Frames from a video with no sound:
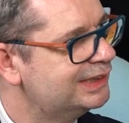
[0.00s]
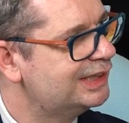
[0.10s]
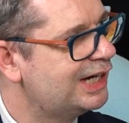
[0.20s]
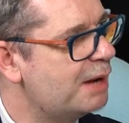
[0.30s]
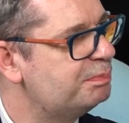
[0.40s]
że
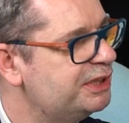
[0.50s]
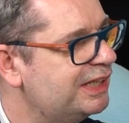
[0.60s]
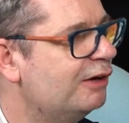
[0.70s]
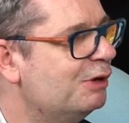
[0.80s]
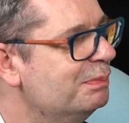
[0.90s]
Kapitał.
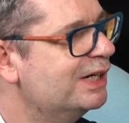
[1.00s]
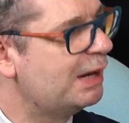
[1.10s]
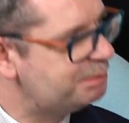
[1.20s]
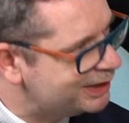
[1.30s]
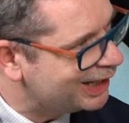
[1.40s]
kapitałem,
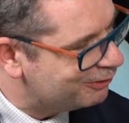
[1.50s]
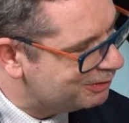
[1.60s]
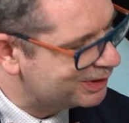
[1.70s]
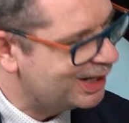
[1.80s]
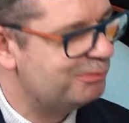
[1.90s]
kapitałem,
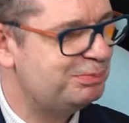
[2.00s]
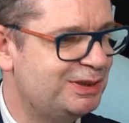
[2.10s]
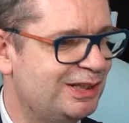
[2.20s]
właśnie.